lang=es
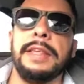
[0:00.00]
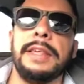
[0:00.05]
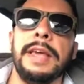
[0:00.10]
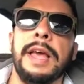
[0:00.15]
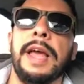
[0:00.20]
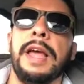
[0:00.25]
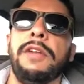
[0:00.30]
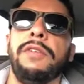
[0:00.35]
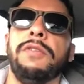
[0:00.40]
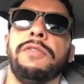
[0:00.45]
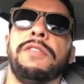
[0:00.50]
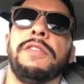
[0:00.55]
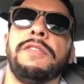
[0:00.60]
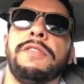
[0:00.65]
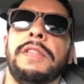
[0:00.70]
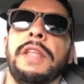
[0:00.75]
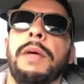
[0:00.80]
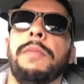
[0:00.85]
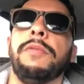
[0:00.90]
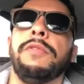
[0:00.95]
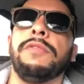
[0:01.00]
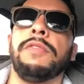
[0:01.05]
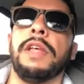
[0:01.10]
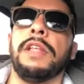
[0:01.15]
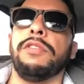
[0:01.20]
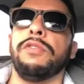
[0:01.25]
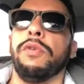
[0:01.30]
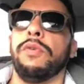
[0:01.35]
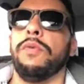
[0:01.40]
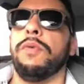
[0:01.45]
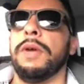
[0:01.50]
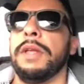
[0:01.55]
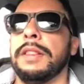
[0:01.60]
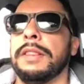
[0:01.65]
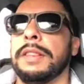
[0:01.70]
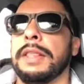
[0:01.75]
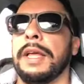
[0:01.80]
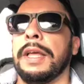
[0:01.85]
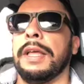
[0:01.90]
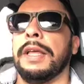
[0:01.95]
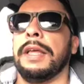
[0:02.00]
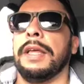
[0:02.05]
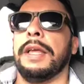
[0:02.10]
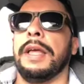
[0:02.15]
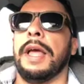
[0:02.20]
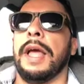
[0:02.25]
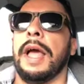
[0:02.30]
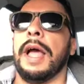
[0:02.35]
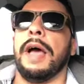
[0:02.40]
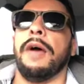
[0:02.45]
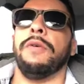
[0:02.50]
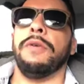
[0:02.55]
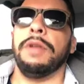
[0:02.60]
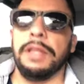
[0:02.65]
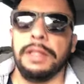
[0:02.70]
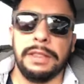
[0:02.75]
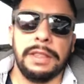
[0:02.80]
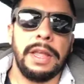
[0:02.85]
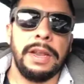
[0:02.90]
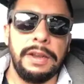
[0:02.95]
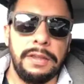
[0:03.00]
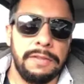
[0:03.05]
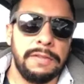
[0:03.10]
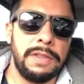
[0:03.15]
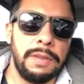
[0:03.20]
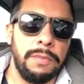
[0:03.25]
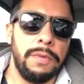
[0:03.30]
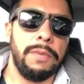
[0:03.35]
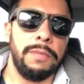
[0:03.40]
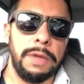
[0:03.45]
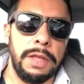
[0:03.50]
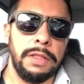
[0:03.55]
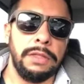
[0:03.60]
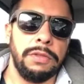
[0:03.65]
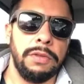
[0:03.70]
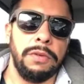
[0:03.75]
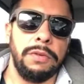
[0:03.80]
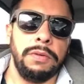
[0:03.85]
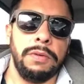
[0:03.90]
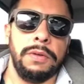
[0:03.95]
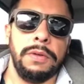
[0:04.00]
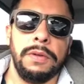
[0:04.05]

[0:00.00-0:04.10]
ya nos estamos dando cuenta ahorita en este momento